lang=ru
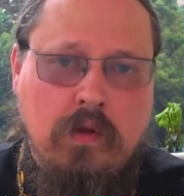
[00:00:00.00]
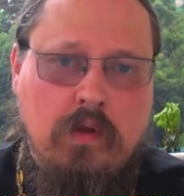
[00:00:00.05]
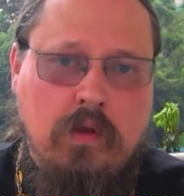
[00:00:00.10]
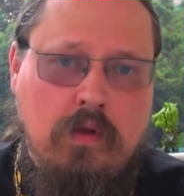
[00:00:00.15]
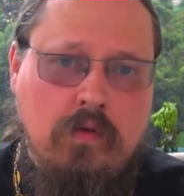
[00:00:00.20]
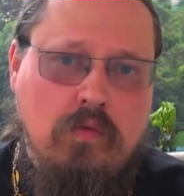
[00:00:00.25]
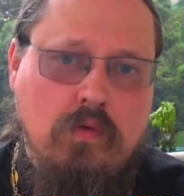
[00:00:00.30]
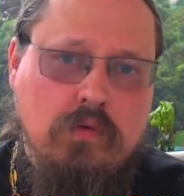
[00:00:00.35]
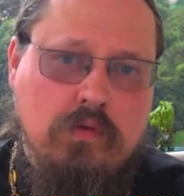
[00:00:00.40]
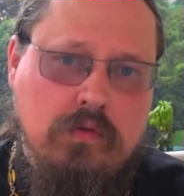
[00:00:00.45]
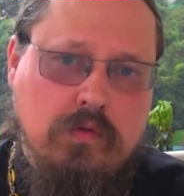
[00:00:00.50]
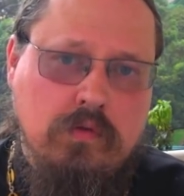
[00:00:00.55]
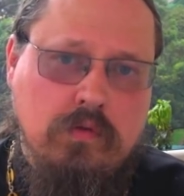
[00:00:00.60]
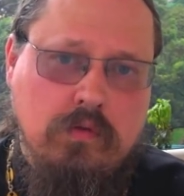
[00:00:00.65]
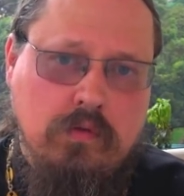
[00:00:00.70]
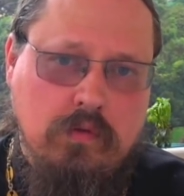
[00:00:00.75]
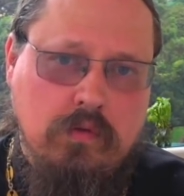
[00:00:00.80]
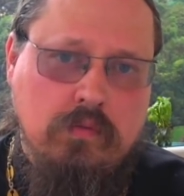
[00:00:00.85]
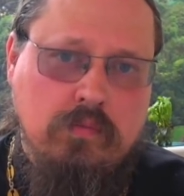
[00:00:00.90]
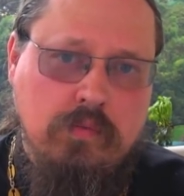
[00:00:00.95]
И вот
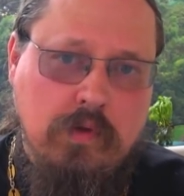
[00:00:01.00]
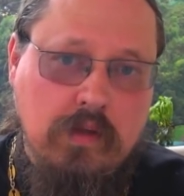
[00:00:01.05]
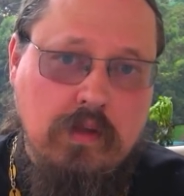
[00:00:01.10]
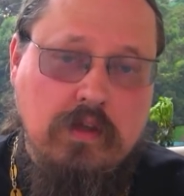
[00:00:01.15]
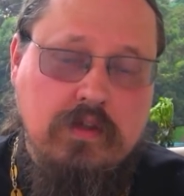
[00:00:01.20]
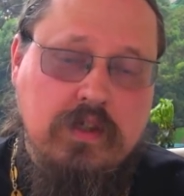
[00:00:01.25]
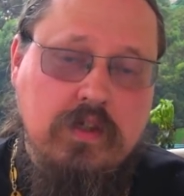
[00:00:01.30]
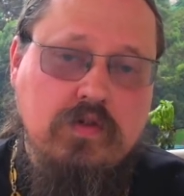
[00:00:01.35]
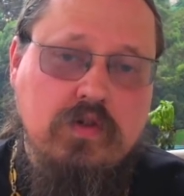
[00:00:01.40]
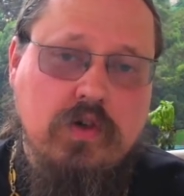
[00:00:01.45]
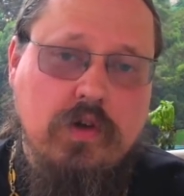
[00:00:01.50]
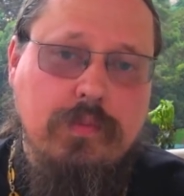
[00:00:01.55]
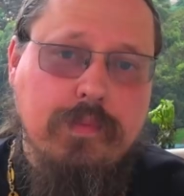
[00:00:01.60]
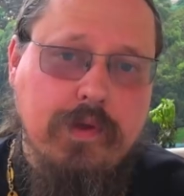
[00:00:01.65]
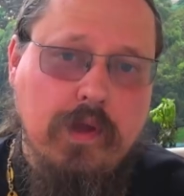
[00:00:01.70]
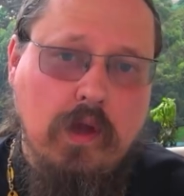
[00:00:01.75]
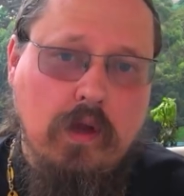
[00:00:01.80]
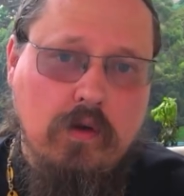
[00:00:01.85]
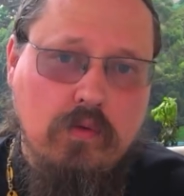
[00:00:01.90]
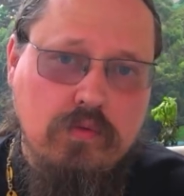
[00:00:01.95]
э, пригласившие
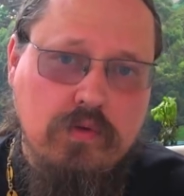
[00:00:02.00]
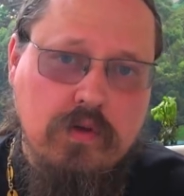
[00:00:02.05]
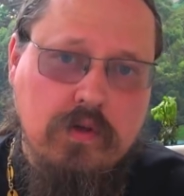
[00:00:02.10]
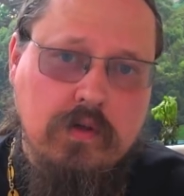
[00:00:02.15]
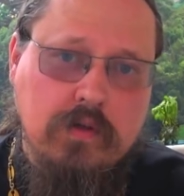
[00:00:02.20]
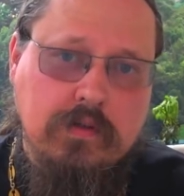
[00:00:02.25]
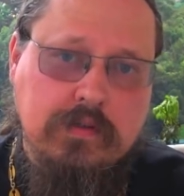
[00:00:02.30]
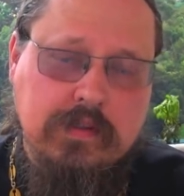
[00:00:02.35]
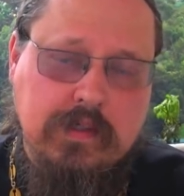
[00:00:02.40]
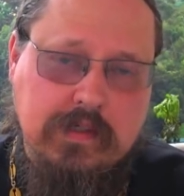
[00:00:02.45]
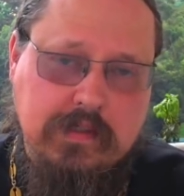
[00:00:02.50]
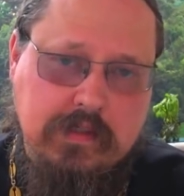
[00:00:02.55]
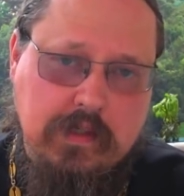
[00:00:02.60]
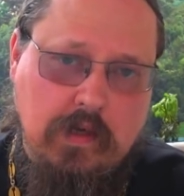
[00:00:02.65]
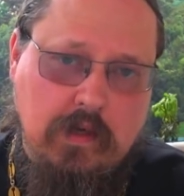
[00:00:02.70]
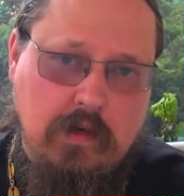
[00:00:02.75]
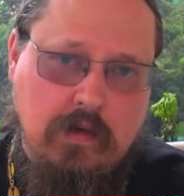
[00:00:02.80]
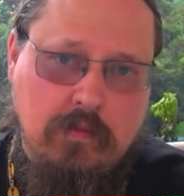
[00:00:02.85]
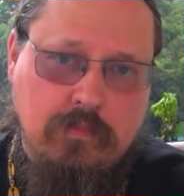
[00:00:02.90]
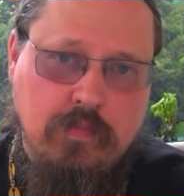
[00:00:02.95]
меня люди
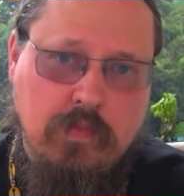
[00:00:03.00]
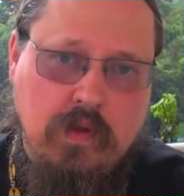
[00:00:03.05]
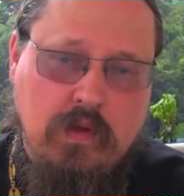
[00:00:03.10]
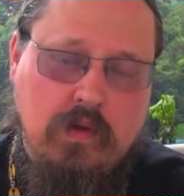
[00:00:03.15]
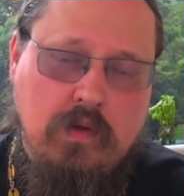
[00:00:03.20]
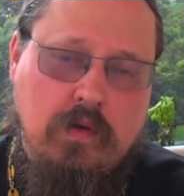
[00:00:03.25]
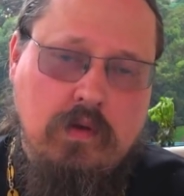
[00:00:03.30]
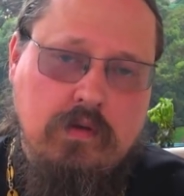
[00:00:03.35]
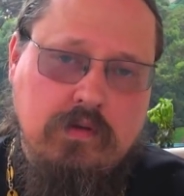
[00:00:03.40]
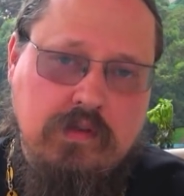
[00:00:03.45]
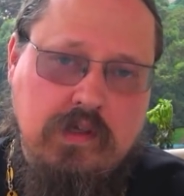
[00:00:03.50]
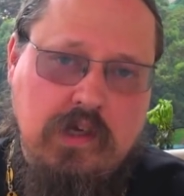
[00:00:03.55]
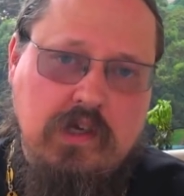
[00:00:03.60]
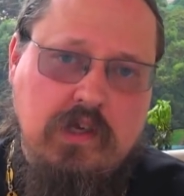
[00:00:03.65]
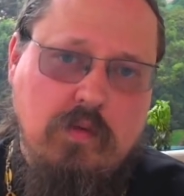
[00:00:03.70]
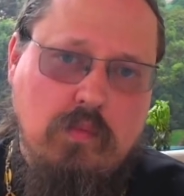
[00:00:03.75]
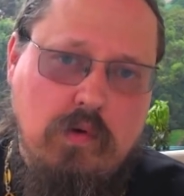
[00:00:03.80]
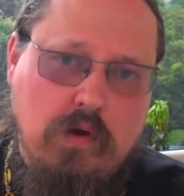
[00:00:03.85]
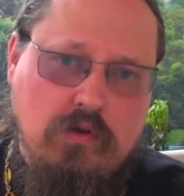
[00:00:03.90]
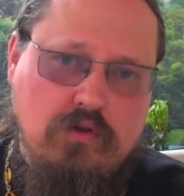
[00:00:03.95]
сказали,
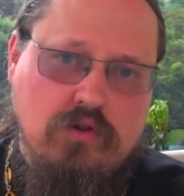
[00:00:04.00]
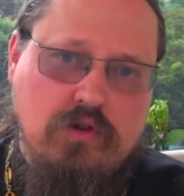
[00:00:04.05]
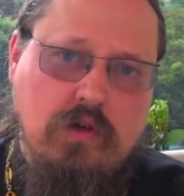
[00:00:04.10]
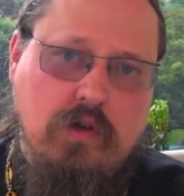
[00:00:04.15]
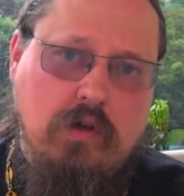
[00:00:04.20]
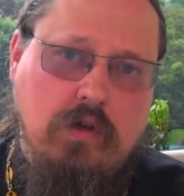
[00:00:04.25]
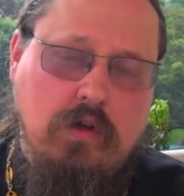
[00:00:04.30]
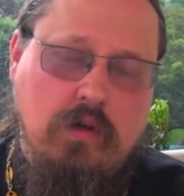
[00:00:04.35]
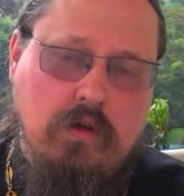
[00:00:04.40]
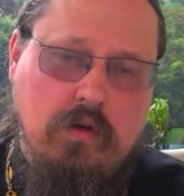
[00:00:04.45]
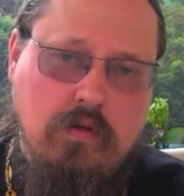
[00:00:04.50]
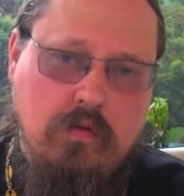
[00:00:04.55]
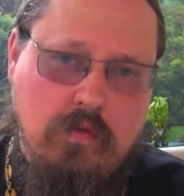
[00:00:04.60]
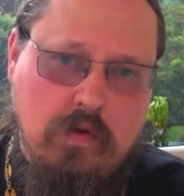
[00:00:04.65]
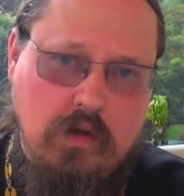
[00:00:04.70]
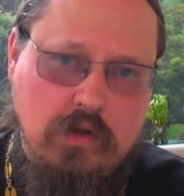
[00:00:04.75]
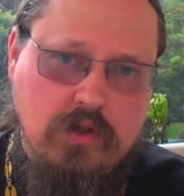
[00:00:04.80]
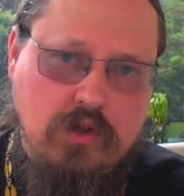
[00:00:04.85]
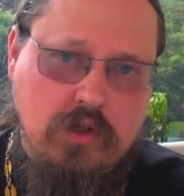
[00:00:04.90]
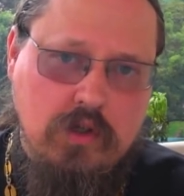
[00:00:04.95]
знаете, батюшка,
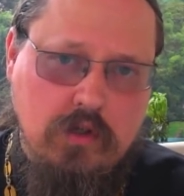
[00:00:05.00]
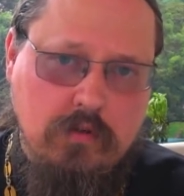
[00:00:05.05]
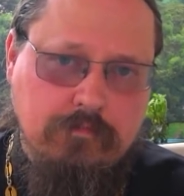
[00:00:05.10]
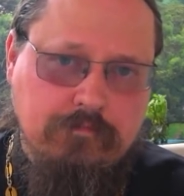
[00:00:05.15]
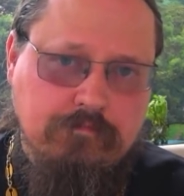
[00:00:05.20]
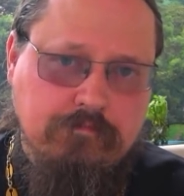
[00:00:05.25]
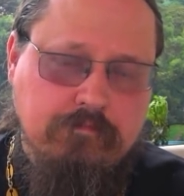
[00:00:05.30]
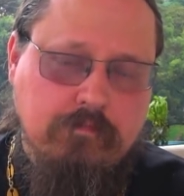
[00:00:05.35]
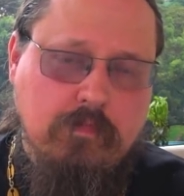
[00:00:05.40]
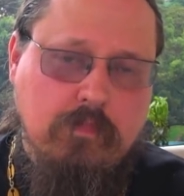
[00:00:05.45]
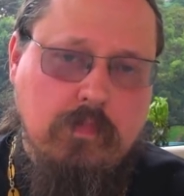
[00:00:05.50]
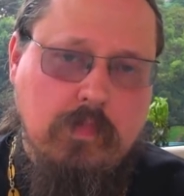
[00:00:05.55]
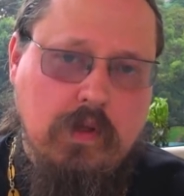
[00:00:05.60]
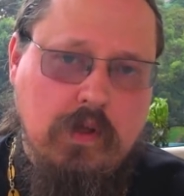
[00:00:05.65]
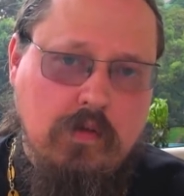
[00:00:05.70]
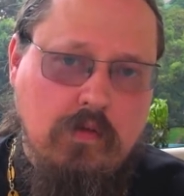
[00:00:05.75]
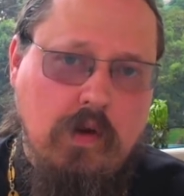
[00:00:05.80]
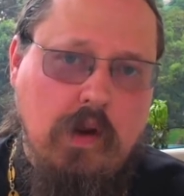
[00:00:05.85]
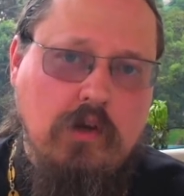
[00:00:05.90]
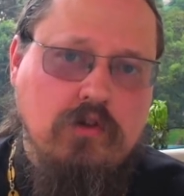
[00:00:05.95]
врачи
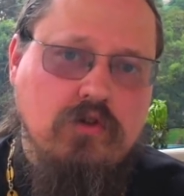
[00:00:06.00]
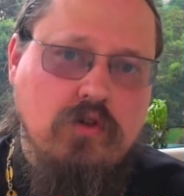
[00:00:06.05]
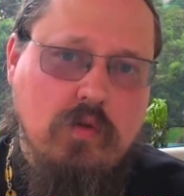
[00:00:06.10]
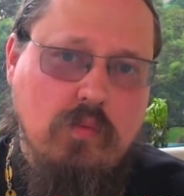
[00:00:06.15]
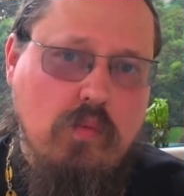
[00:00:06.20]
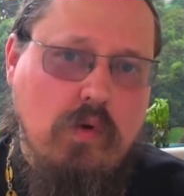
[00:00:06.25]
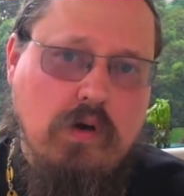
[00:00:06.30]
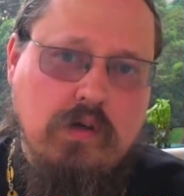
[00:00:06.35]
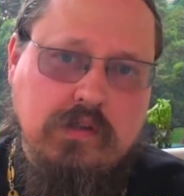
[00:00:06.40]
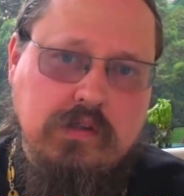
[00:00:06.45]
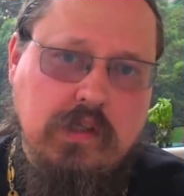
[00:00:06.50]
говорят, что ему